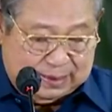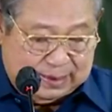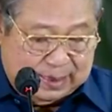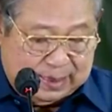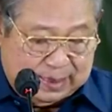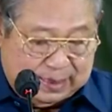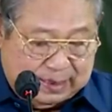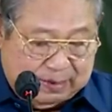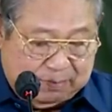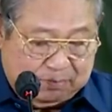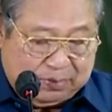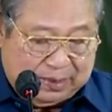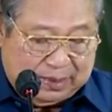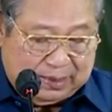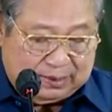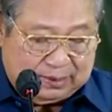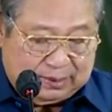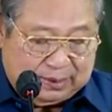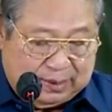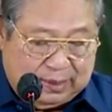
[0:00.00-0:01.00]
tinggi
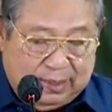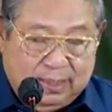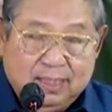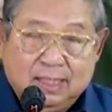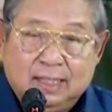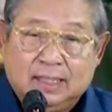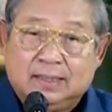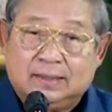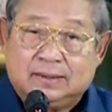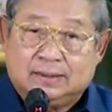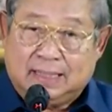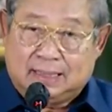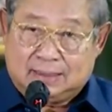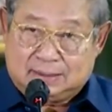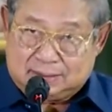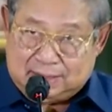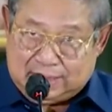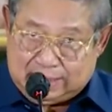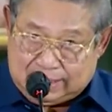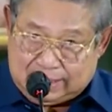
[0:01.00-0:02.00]
partai dan
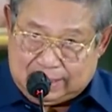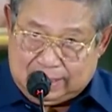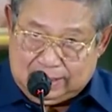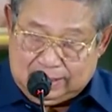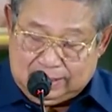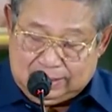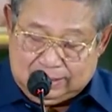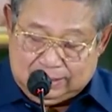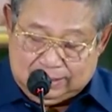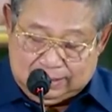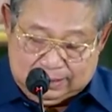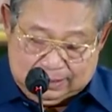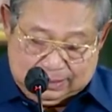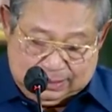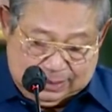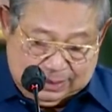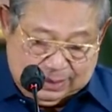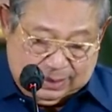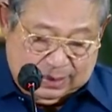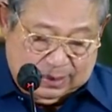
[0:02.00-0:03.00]
saya
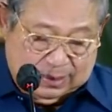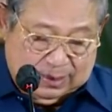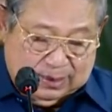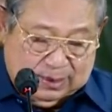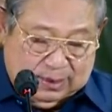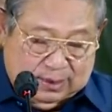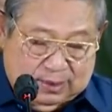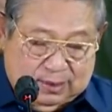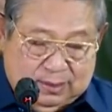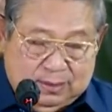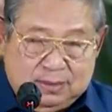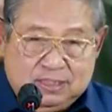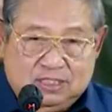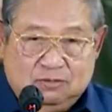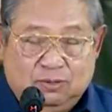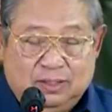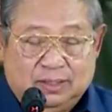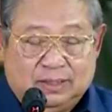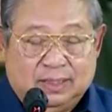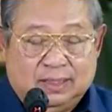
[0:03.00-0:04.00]

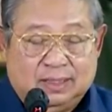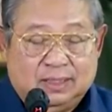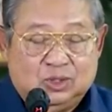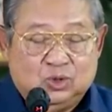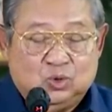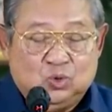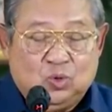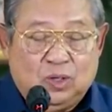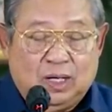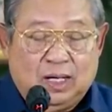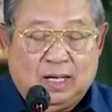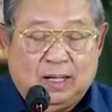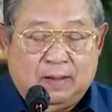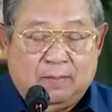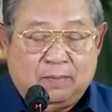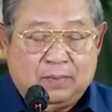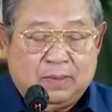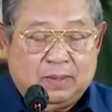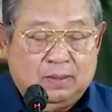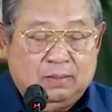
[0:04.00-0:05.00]
sebagai ketua
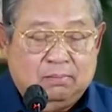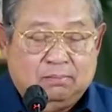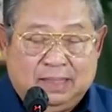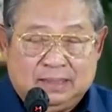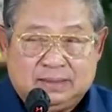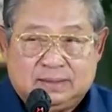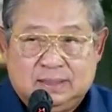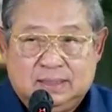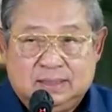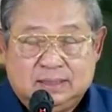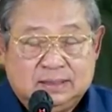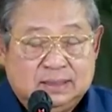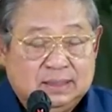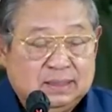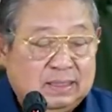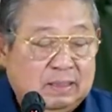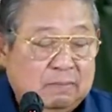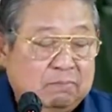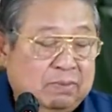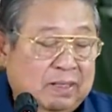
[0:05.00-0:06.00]
majelis
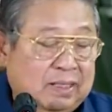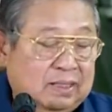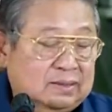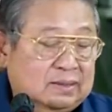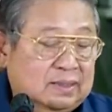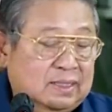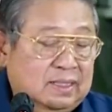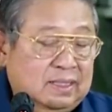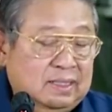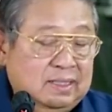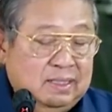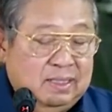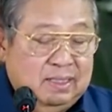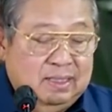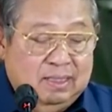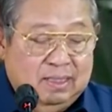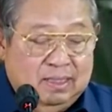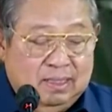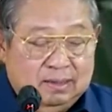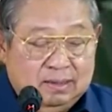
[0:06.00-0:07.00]
tinggi partai
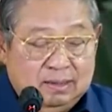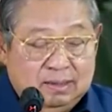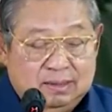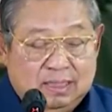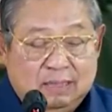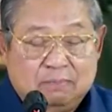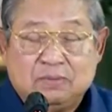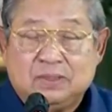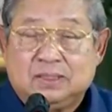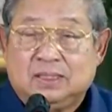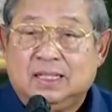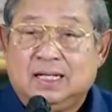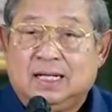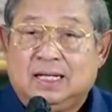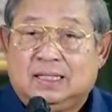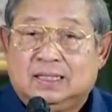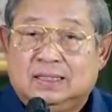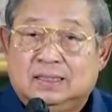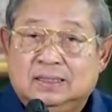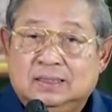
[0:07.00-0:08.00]
tidak
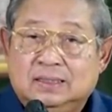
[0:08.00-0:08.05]
pernah